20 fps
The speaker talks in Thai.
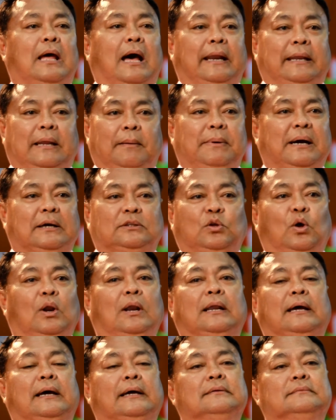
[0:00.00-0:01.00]
อันนี้เบื้องต้
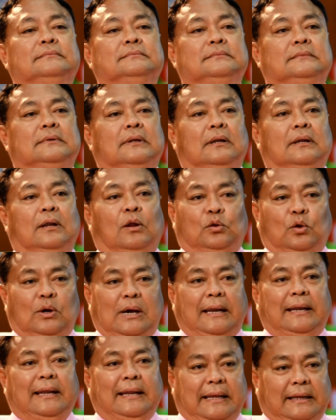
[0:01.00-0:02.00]
นเลย เราต้อ
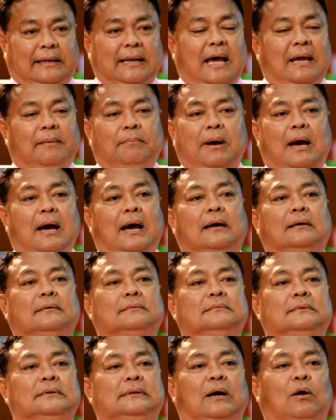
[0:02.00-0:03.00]
งการให้เด็กได้มา
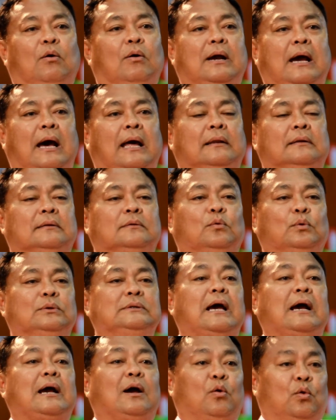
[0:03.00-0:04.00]
เรื่องของการรู้
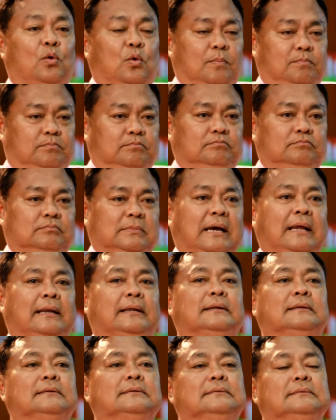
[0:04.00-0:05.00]
จักเคารพกัน
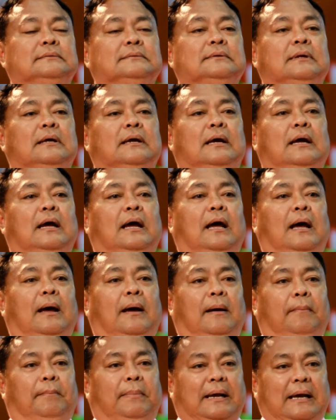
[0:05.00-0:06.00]

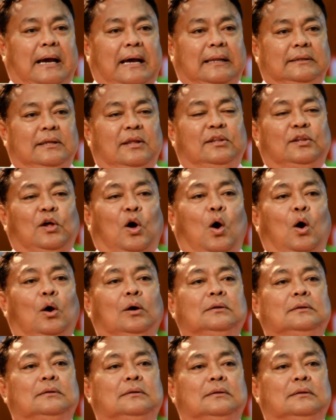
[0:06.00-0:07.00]
ประรที่สอง
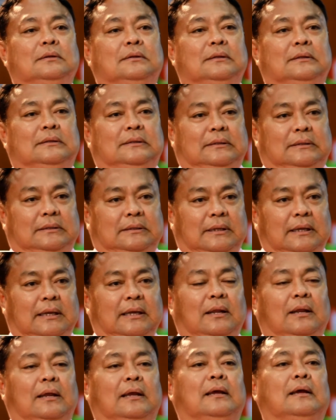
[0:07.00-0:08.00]

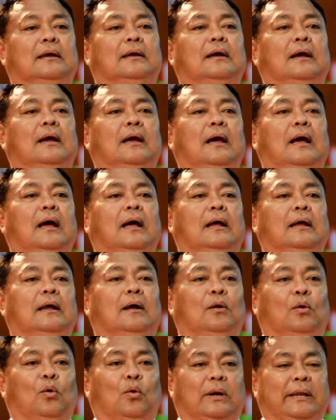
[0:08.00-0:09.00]
ที่
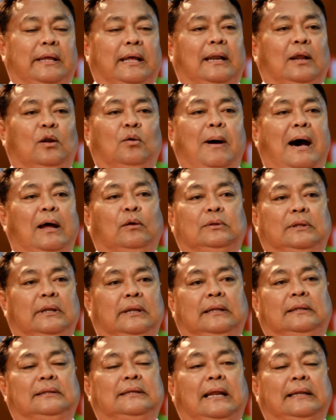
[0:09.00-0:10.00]
โรงเรียนอนุบาลจ
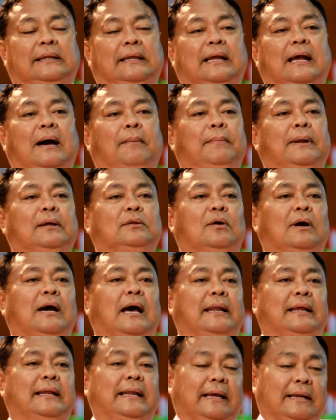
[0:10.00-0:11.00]
ดิตจัดกิจกรรมแล้วต้อง
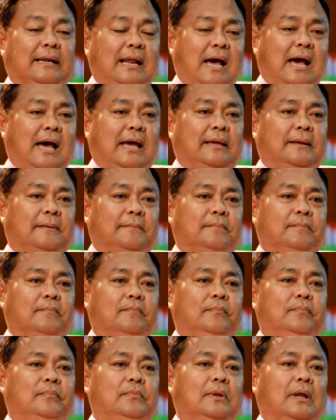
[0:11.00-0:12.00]
การให้เด็กได้
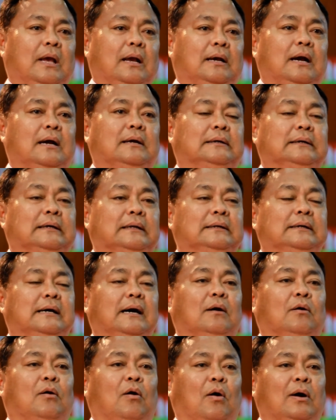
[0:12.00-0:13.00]
ก็คือเรื่
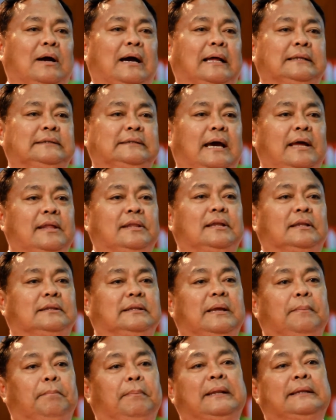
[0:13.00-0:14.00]
องของการใช้ส
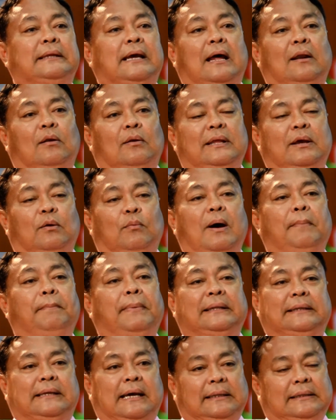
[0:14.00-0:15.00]
ติปัญญา เราเรียกว่า
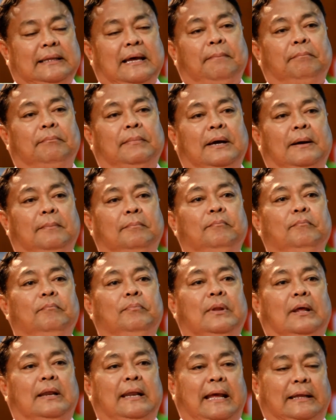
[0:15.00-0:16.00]
ปัญญาธรรมครับ
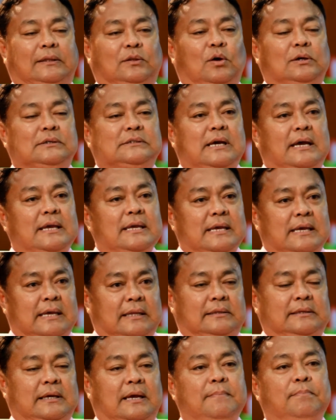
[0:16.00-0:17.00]
เด็กต้องใช้เห
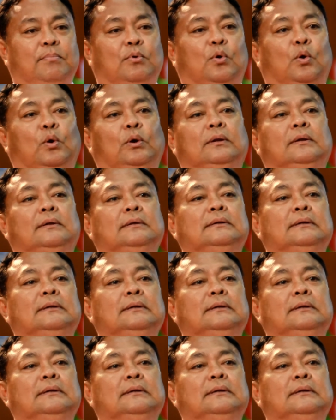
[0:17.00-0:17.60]
ตุใช้ผล